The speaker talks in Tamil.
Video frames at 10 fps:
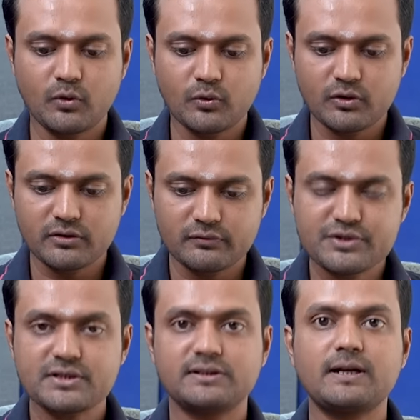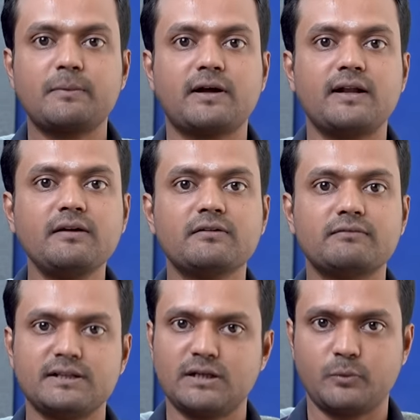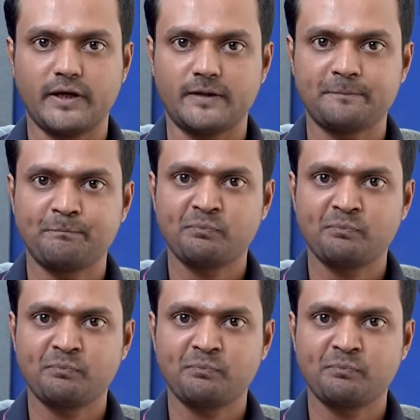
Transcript: ஒரு ஒரு விஷயத்துக்கு நம்மளால் வந்துட முடியாது